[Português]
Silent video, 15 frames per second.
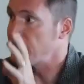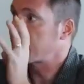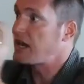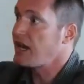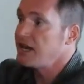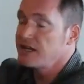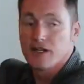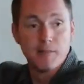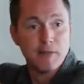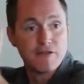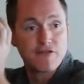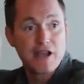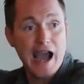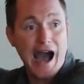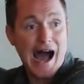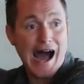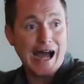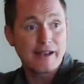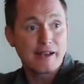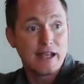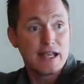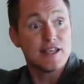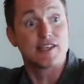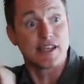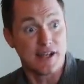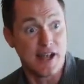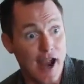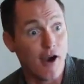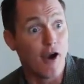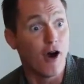para o reino de Deus, é
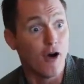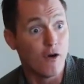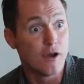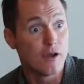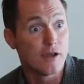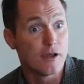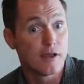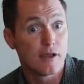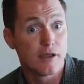estreita.